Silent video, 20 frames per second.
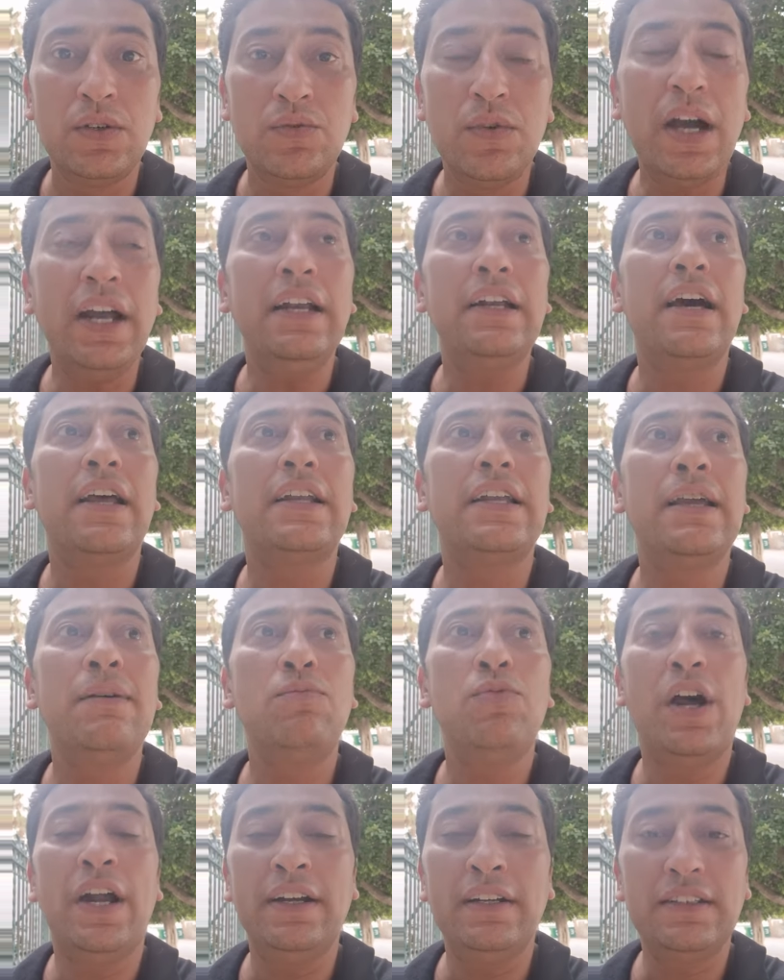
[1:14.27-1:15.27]
واحد نهار
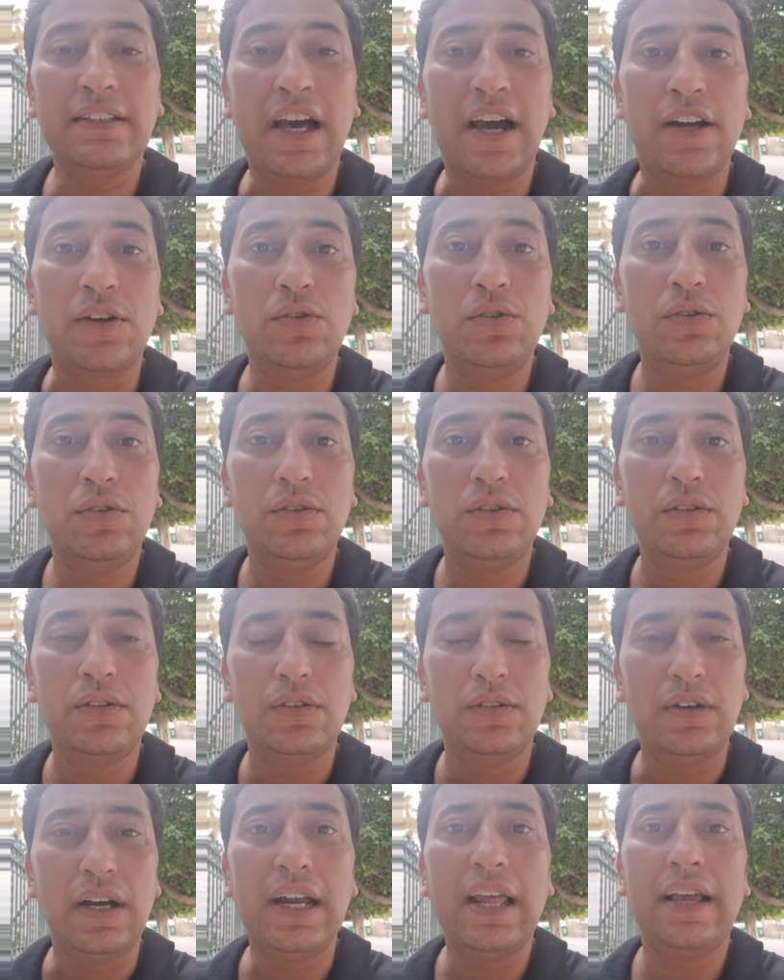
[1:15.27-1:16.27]
كامل واحد نتعاركوا
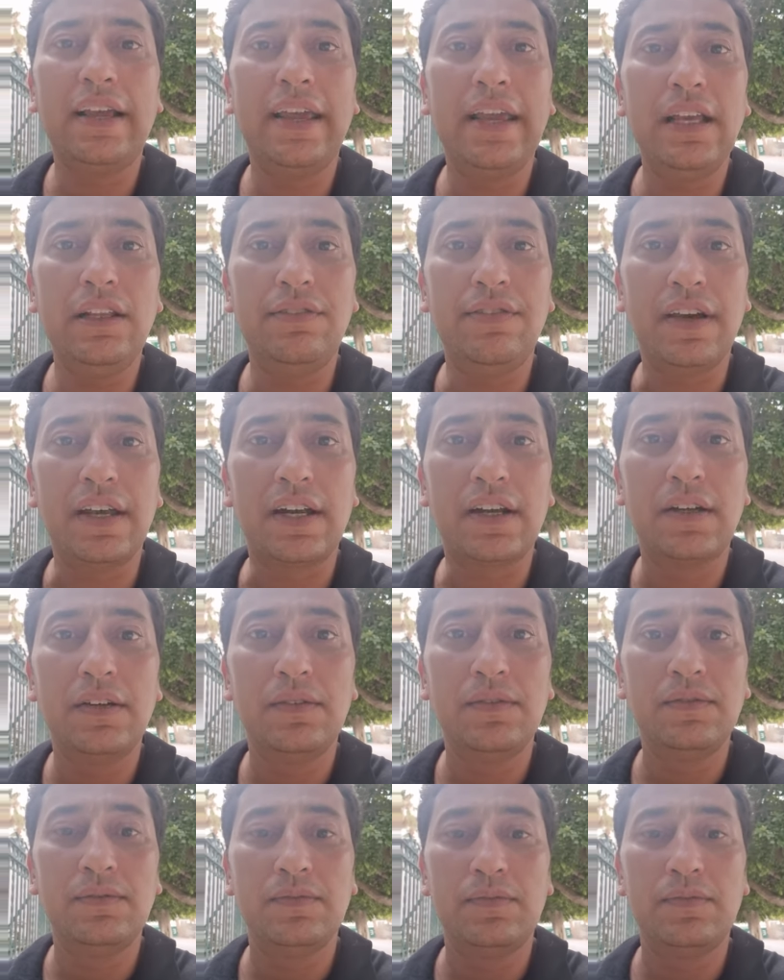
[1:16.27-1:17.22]
على حكايات فارغه